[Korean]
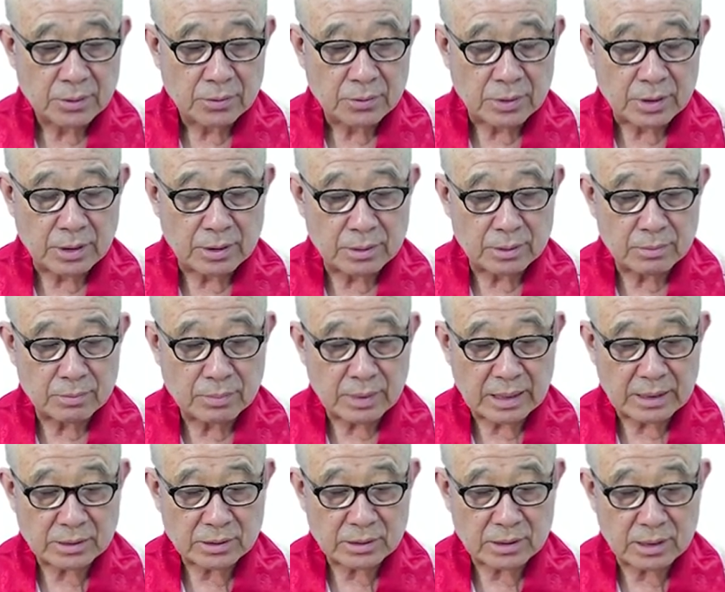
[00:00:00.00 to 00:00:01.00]
웨인
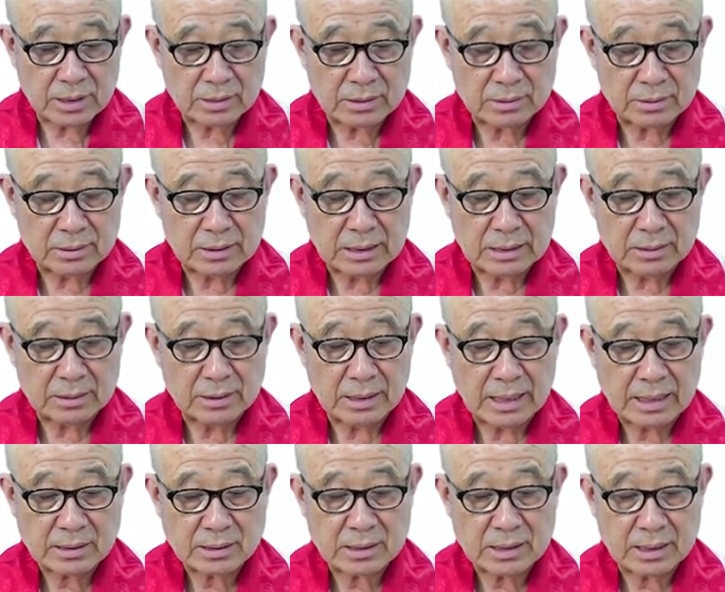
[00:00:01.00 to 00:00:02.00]
바스라는 그
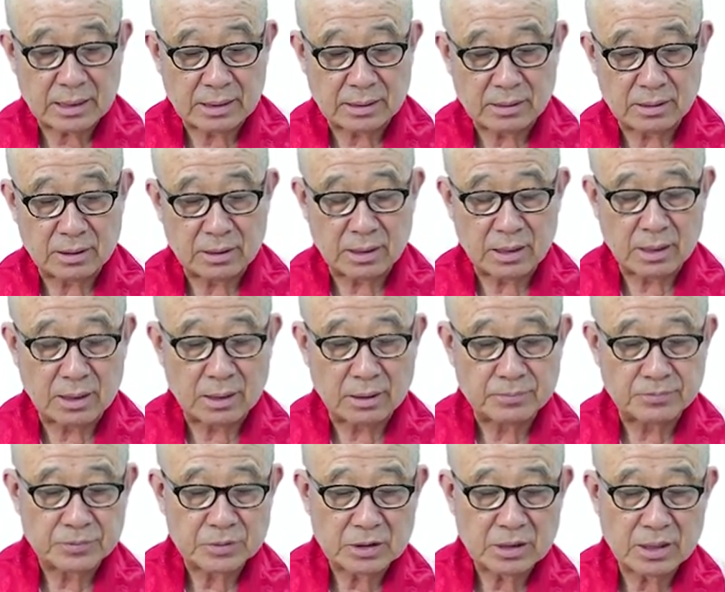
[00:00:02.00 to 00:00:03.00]
학자가 있는데
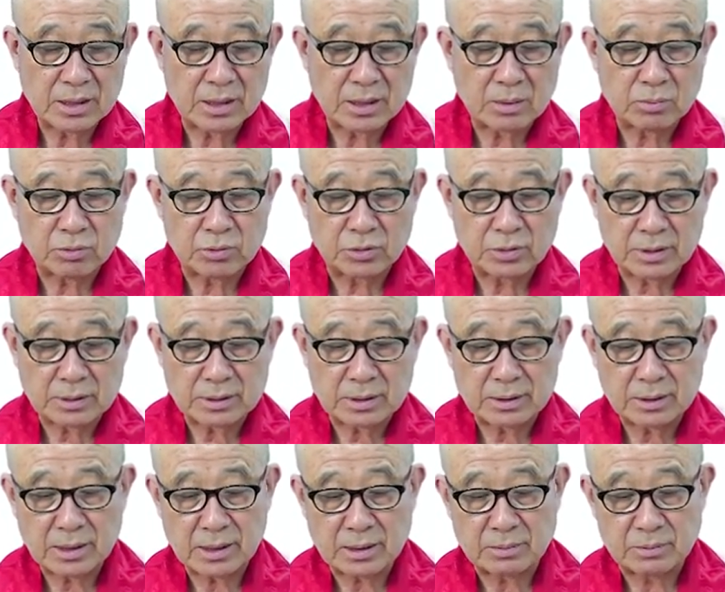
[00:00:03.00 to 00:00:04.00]
서양의
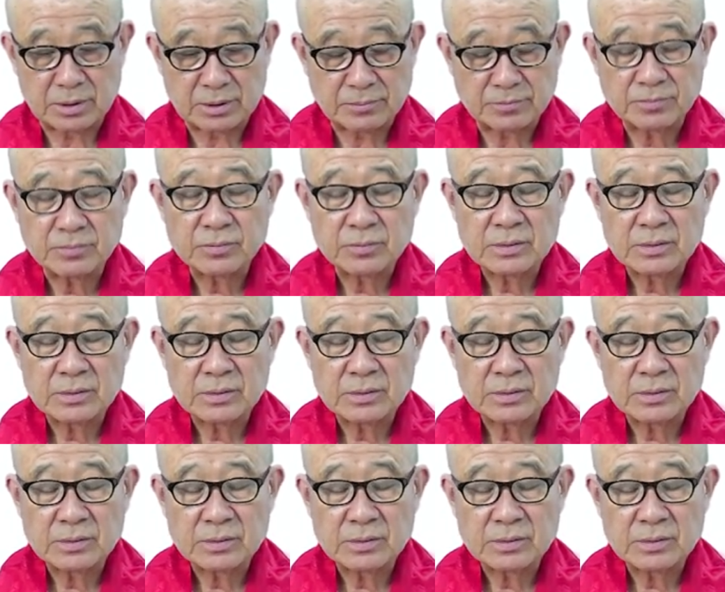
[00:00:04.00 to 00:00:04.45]
불교학자에 따르면